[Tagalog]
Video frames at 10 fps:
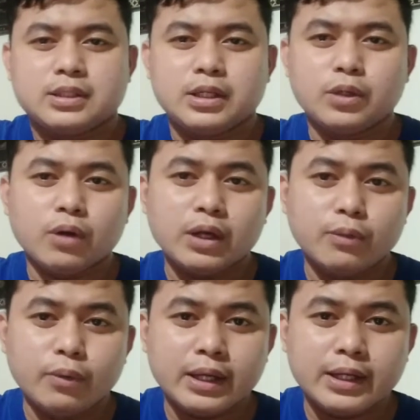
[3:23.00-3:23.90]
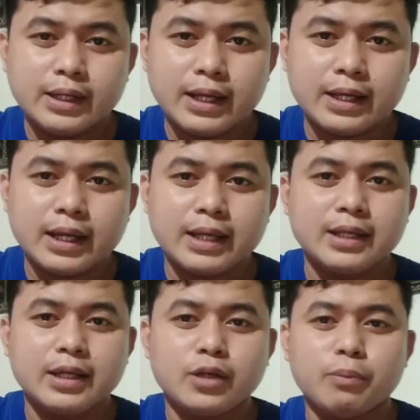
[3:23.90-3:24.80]
Siguraduhin din na
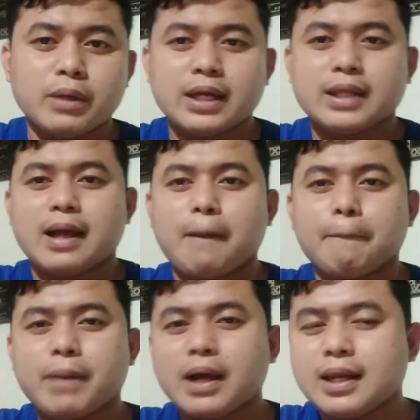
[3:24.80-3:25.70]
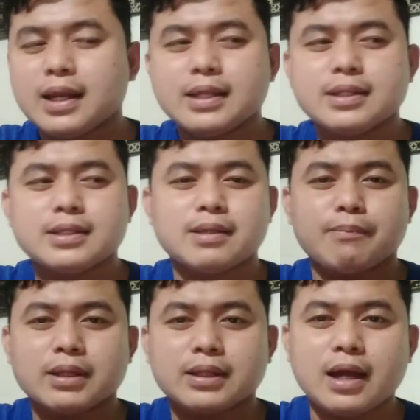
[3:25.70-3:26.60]
hindi dumikit ang palad
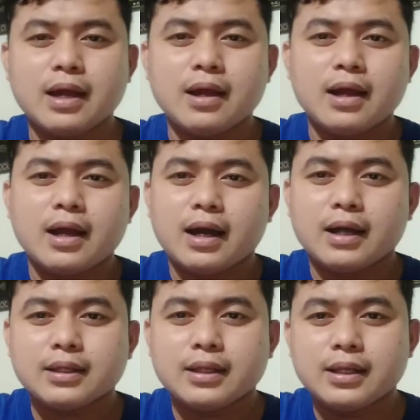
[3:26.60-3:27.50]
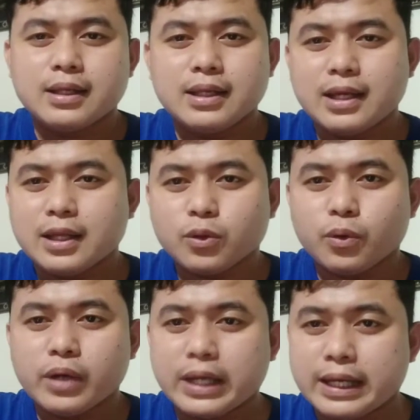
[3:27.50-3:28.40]
sa mata at hindi
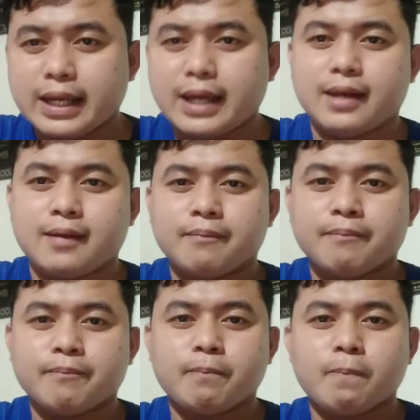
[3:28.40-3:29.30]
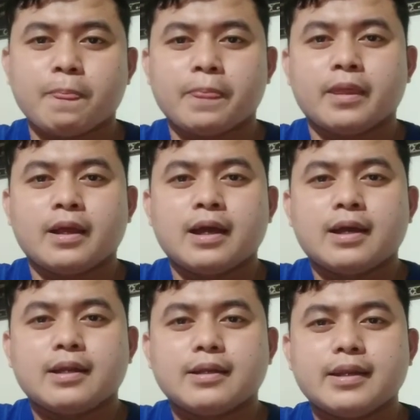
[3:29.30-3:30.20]
ito idiin.
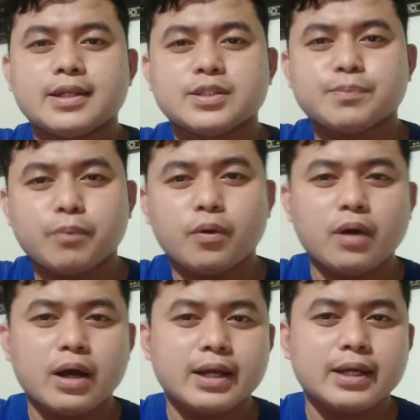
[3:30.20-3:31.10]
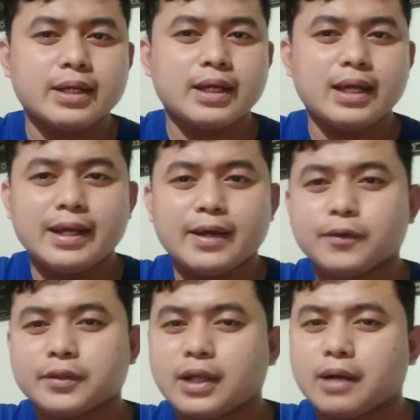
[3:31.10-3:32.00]
Next po ay
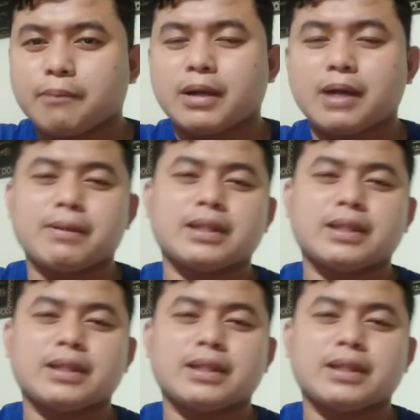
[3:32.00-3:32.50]
ilikot ang mga